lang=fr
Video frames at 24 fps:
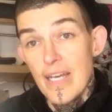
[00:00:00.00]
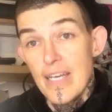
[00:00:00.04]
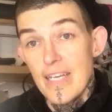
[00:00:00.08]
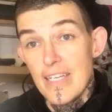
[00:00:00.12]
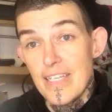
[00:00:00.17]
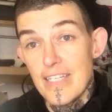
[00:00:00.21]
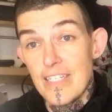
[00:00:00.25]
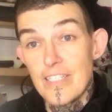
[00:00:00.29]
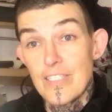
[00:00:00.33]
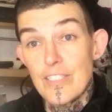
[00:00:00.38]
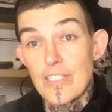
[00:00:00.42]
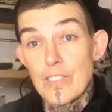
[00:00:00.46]

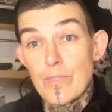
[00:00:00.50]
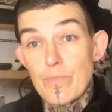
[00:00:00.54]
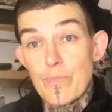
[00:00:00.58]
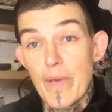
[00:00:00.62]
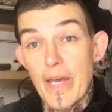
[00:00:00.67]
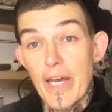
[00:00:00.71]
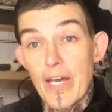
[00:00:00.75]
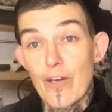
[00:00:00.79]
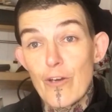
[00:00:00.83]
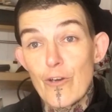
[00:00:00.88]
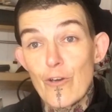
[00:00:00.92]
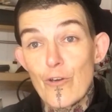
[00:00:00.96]
Et
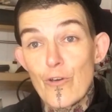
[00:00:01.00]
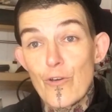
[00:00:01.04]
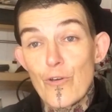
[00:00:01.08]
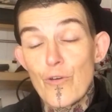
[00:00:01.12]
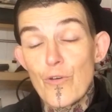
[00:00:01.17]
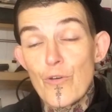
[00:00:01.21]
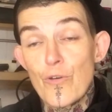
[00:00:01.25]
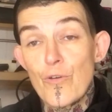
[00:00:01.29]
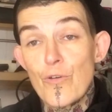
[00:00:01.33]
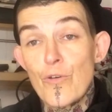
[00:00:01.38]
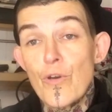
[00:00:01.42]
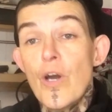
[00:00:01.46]
j'espère
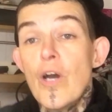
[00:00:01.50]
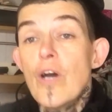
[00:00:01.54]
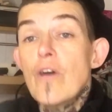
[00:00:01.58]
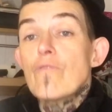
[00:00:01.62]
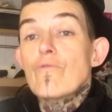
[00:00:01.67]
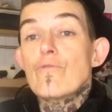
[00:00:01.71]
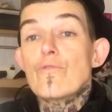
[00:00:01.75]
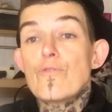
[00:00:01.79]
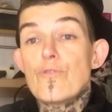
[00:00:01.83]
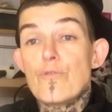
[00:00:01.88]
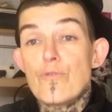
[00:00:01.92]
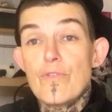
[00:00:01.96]
que
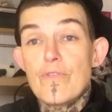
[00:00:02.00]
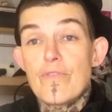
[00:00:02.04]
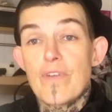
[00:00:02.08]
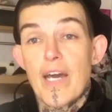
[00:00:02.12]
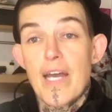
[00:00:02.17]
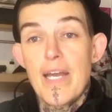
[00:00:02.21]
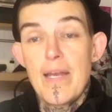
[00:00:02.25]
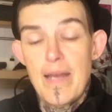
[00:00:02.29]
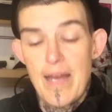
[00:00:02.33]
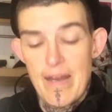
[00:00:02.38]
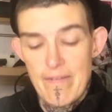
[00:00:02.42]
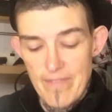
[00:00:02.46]
vous
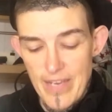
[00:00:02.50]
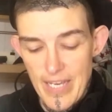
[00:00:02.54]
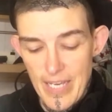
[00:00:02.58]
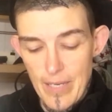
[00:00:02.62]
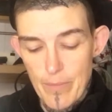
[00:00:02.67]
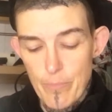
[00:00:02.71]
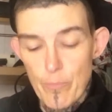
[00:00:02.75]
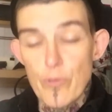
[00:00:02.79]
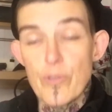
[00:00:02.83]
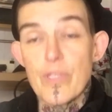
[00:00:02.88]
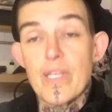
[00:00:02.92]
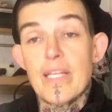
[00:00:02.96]
suivrez
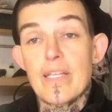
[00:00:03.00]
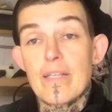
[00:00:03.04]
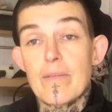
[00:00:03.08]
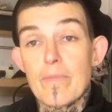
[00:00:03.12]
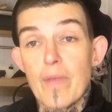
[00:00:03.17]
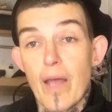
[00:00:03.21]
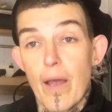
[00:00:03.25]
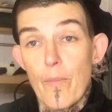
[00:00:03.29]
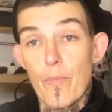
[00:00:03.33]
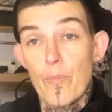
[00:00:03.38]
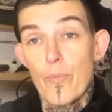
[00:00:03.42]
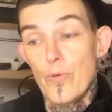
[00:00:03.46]
avec
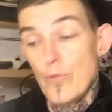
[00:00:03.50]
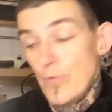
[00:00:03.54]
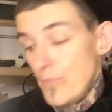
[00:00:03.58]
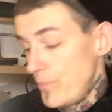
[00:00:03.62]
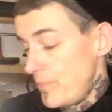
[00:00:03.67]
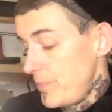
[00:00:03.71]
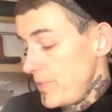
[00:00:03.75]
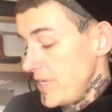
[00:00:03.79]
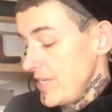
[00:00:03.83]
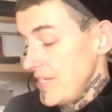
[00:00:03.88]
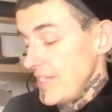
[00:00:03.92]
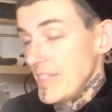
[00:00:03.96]
peut-être un peu de
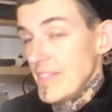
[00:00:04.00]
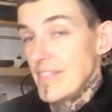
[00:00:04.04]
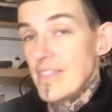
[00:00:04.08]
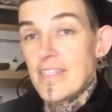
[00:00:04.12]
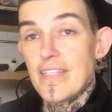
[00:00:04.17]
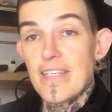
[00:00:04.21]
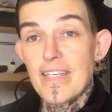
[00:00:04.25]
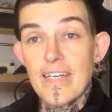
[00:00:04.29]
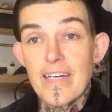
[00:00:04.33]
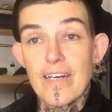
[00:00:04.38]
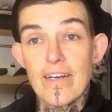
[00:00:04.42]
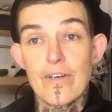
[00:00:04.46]

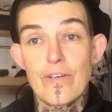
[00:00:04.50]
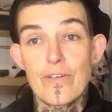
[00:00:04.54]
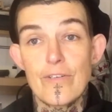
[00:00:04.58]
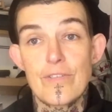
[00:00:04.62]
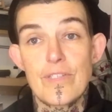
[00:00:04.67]
plaisir euh,